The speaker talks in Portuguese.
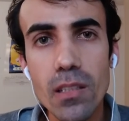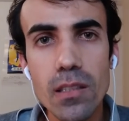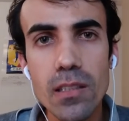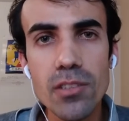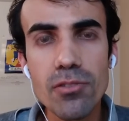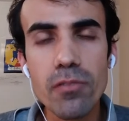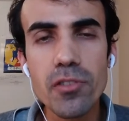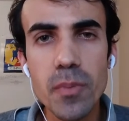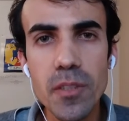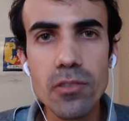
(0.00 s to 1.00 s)
Esses
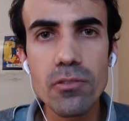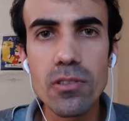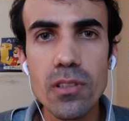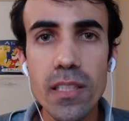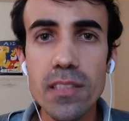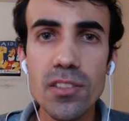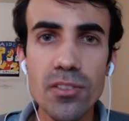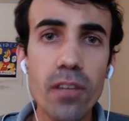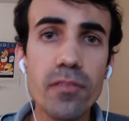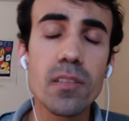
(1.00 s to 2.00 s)
novos pedidos, desses,
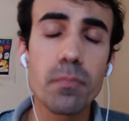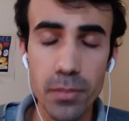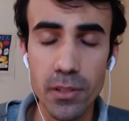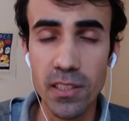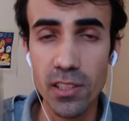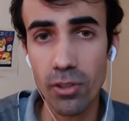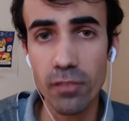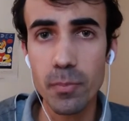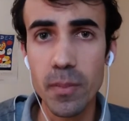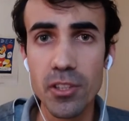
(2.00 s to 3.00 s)
nove, desses
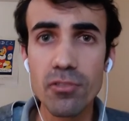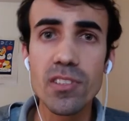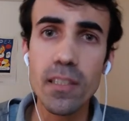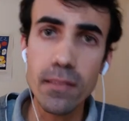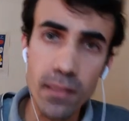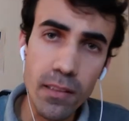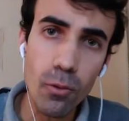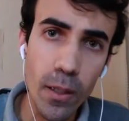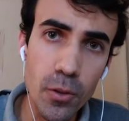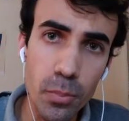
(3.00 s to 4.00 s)
novos pedidos,
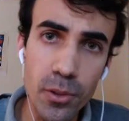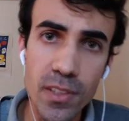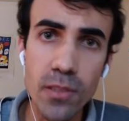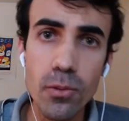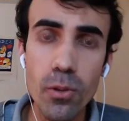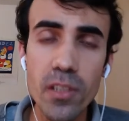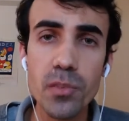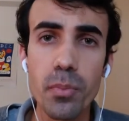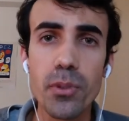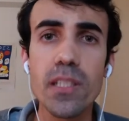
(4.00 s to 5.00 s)
74%
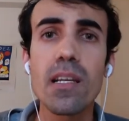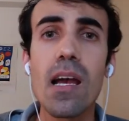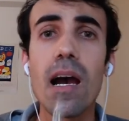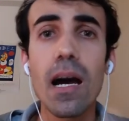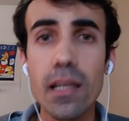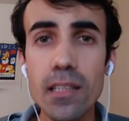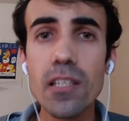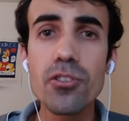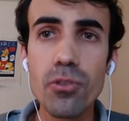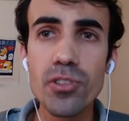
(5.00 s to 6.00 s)
correspondem a quem
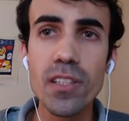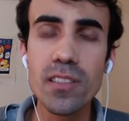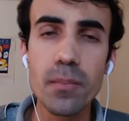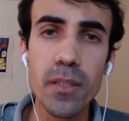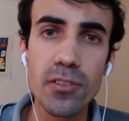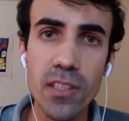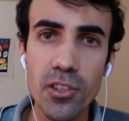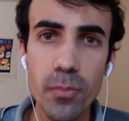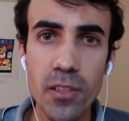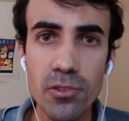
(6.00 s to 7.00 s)
deixou de receber os
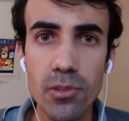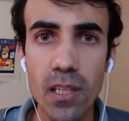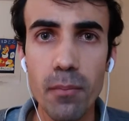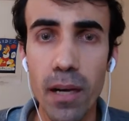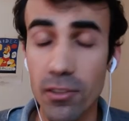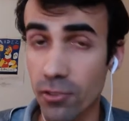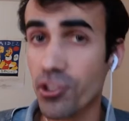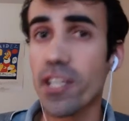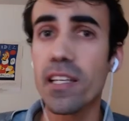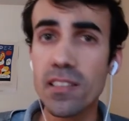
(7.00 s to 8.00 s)
rendimentos do trabalho. São
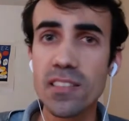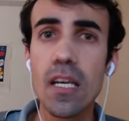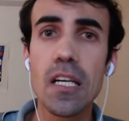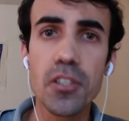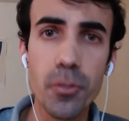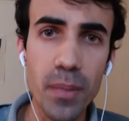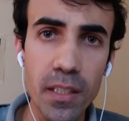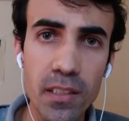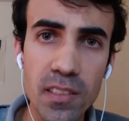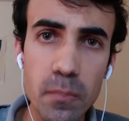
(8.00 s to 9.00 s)
gerentes de
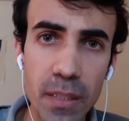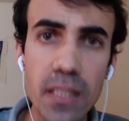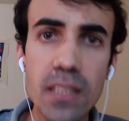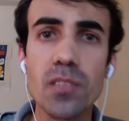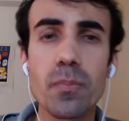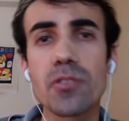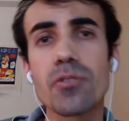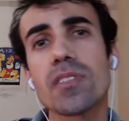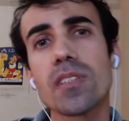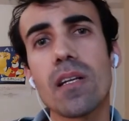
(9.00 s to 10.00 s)
pequenas empresas,
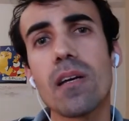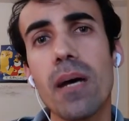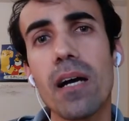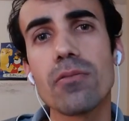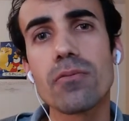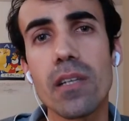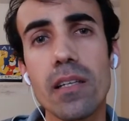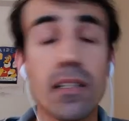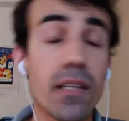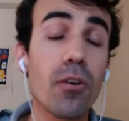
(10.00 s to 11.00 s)
pessoas que trabalham
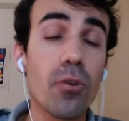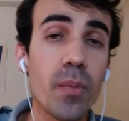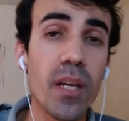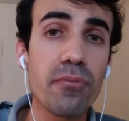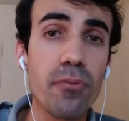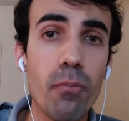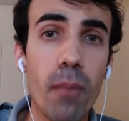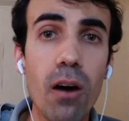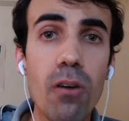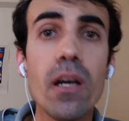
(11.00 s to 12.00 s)
é, na economia
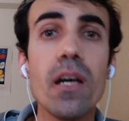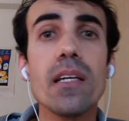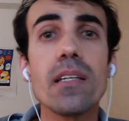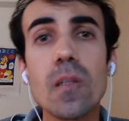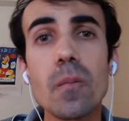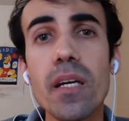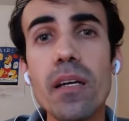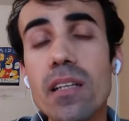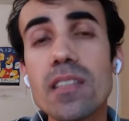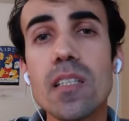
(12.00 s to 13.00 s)
informal e também
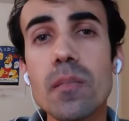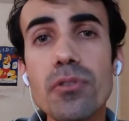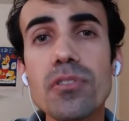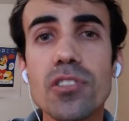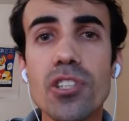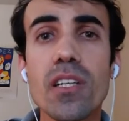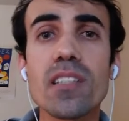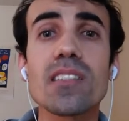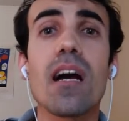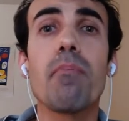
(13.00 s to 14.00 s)
exemplos de quem
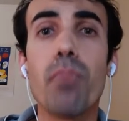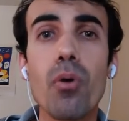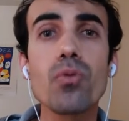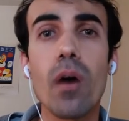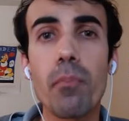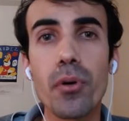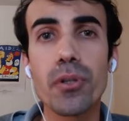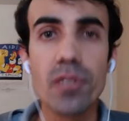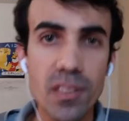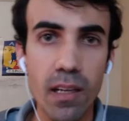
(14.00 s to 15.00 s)
escapou do apoio
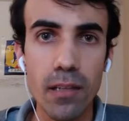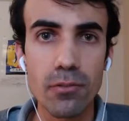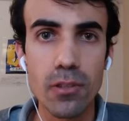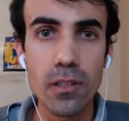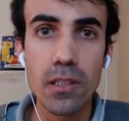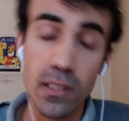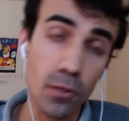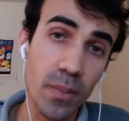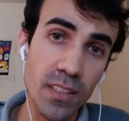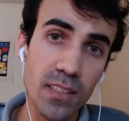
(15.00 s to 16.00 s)
do Estado, que
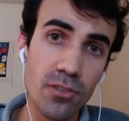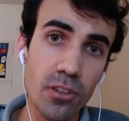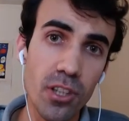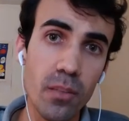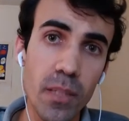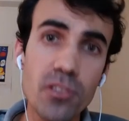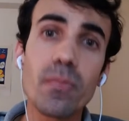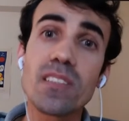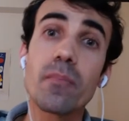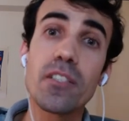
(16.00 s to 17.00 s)
não precisa só de alimentos,
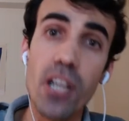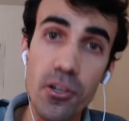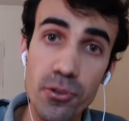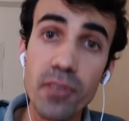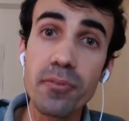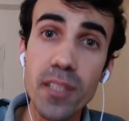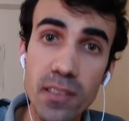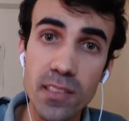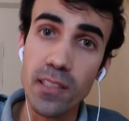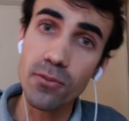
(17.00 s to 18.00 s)
mas também de ajuda
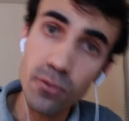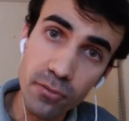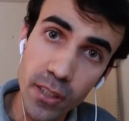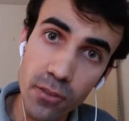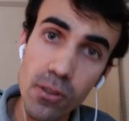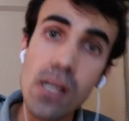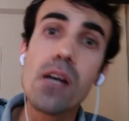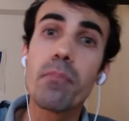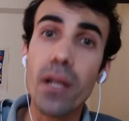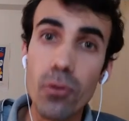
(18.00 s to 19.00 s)
financeira do governo
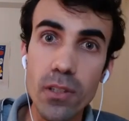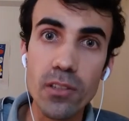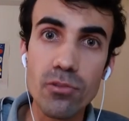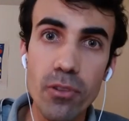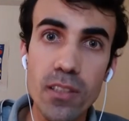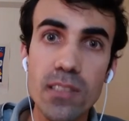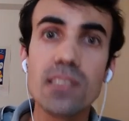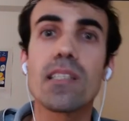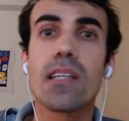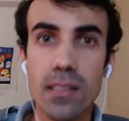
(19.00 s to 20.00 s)
para outras
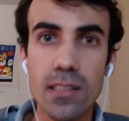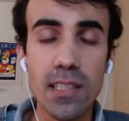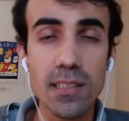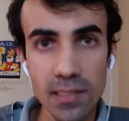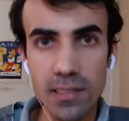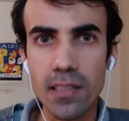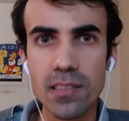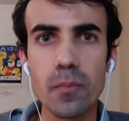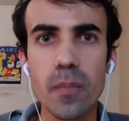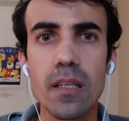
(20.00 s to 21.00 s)
coisas essenciais
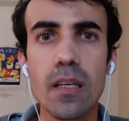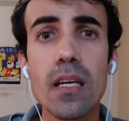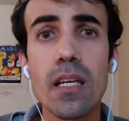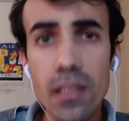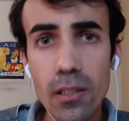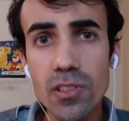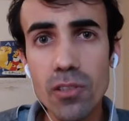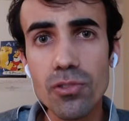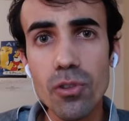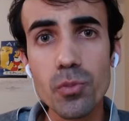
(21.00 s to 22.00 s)
também. E não
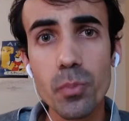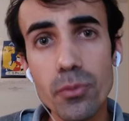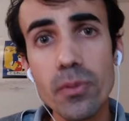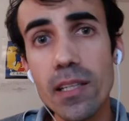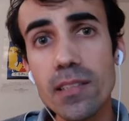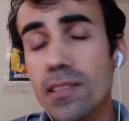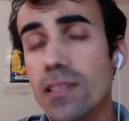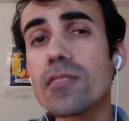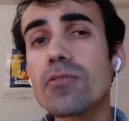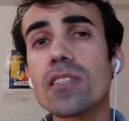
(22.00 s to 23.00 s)
são só os portugueses que
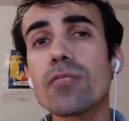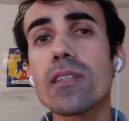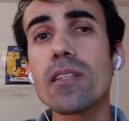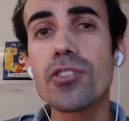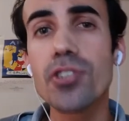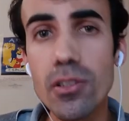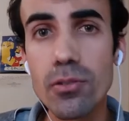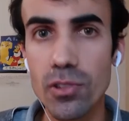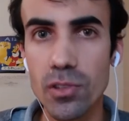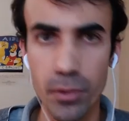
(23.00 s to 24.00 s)
estão sendo
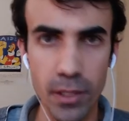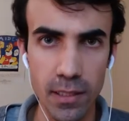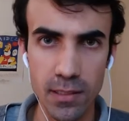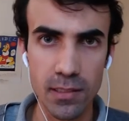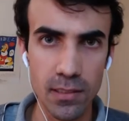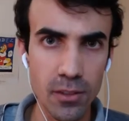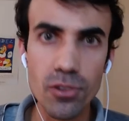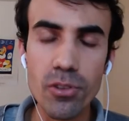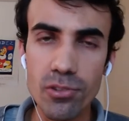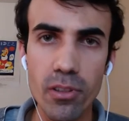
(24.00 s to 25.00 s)
atendidos por essas
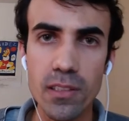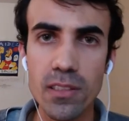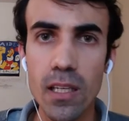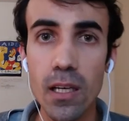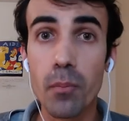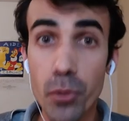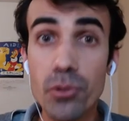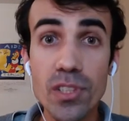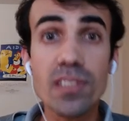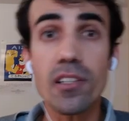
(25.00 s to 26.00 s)
instituições.
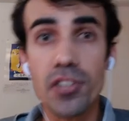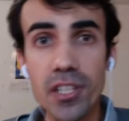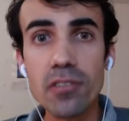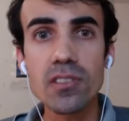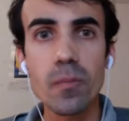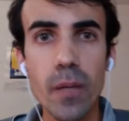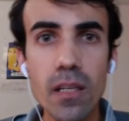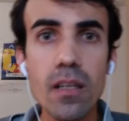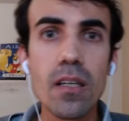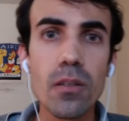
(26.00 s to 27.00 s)
Muitos estrangeiros
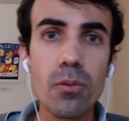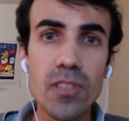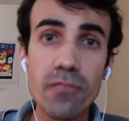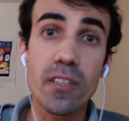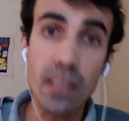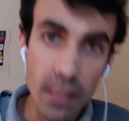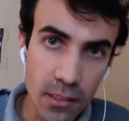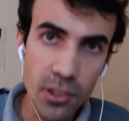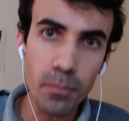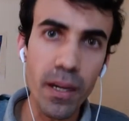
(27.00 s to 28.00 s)
também, inclusive
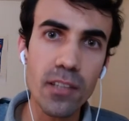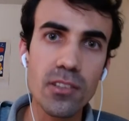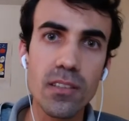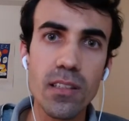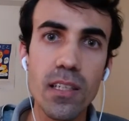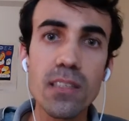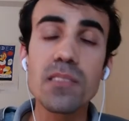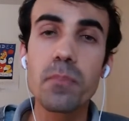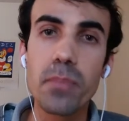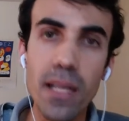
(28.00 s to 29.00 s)
grande parte deles
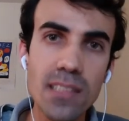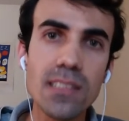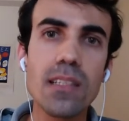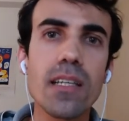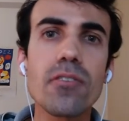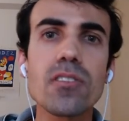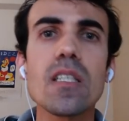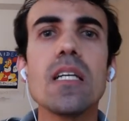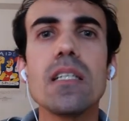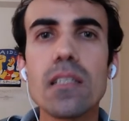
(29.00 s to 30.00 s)
brasileiros
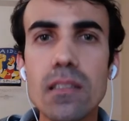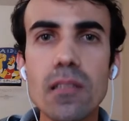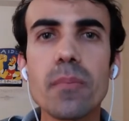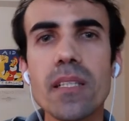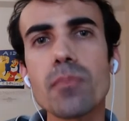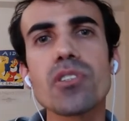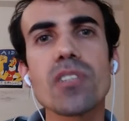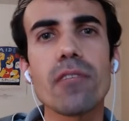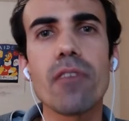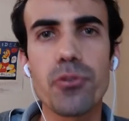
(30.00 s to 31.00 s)
que também tem
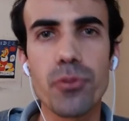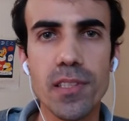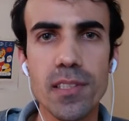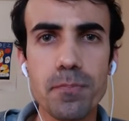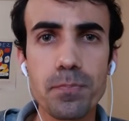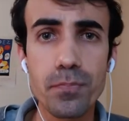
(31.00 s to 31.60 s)
buscado ajudas.